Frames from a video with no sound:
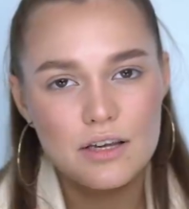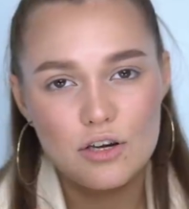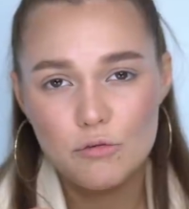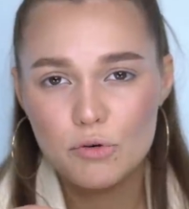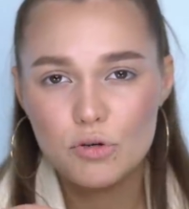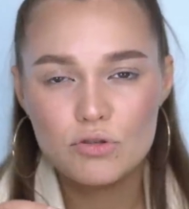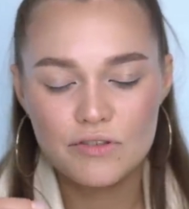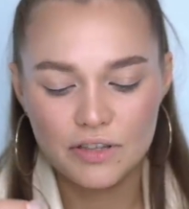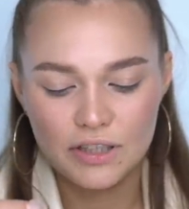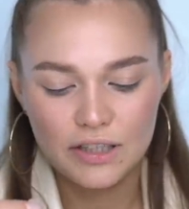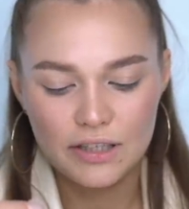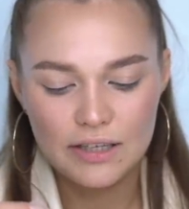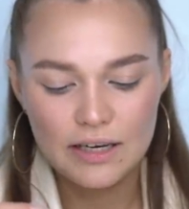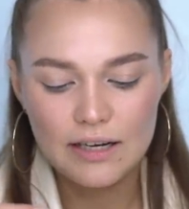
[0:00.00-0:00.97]
Я не люблю
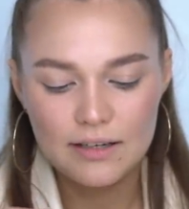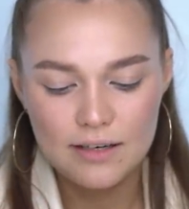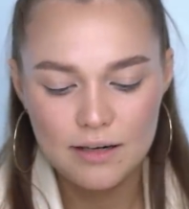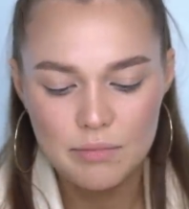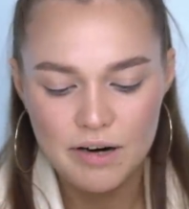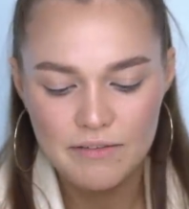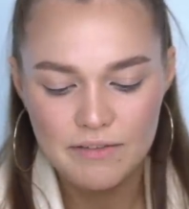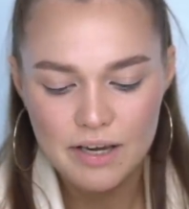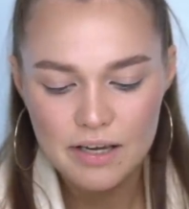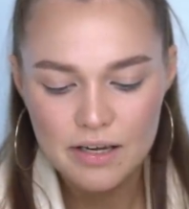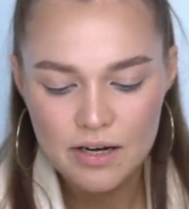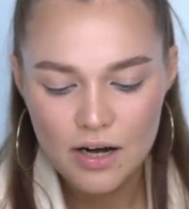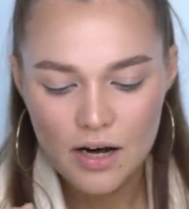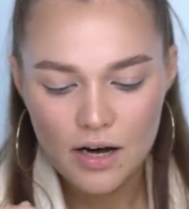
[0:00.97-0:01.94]
цветные гели для
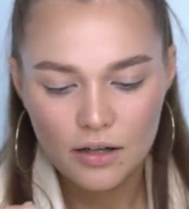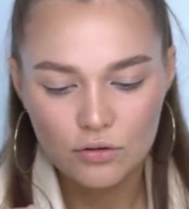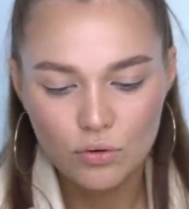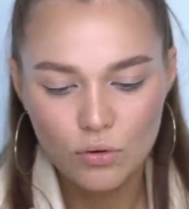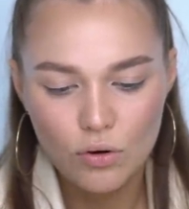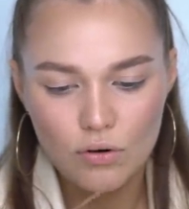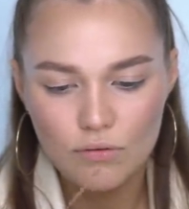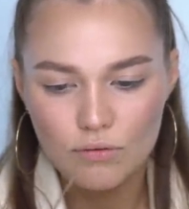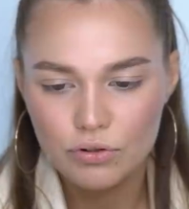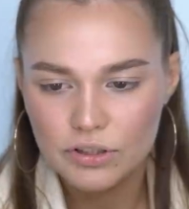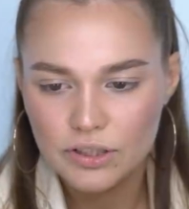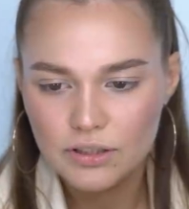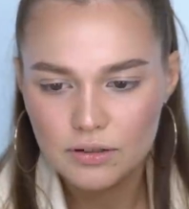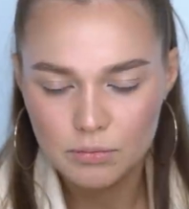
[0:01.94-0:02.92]
бровей, но
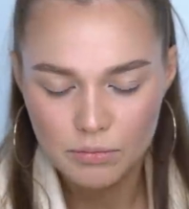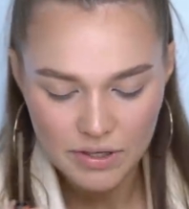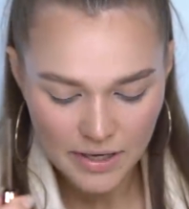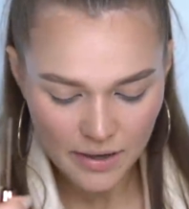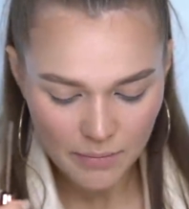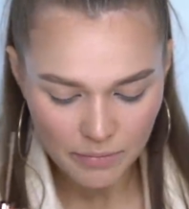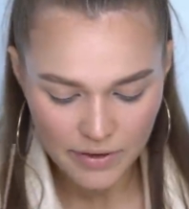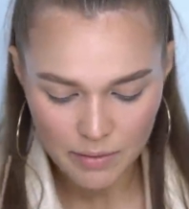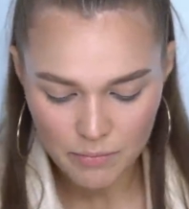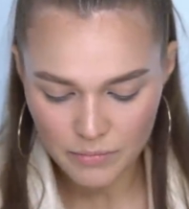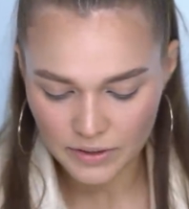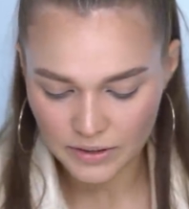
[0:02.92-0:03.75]
вот этот мне прям